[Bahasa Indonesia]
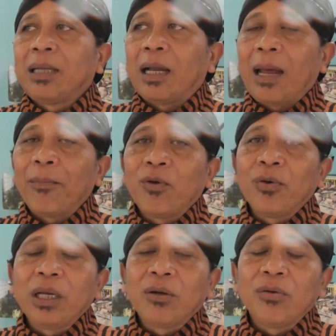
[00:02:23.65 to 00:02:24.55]
dalam
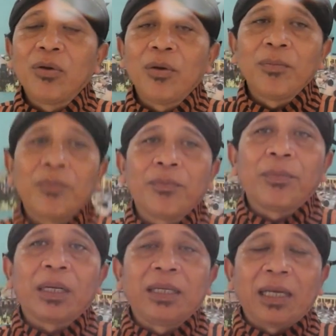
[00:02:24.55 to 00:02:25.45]
kurikulum
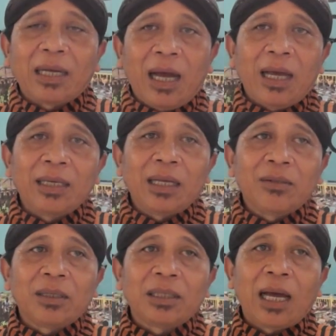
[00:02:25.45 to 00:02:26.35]
Merdeka
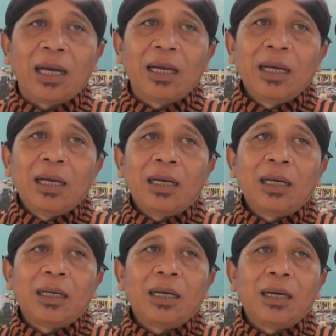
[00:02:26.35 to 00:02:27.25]
yaitu tentang
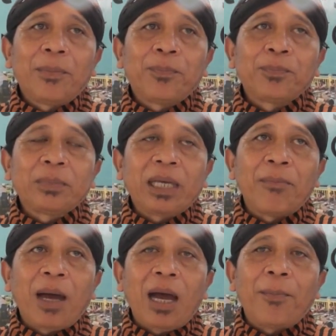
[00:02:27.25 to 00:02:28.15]
eh,
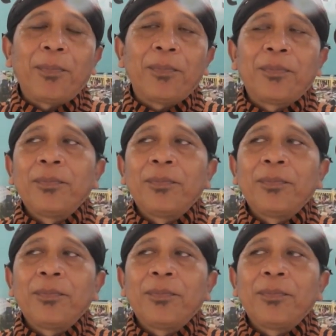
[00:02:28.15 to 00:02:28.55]
tema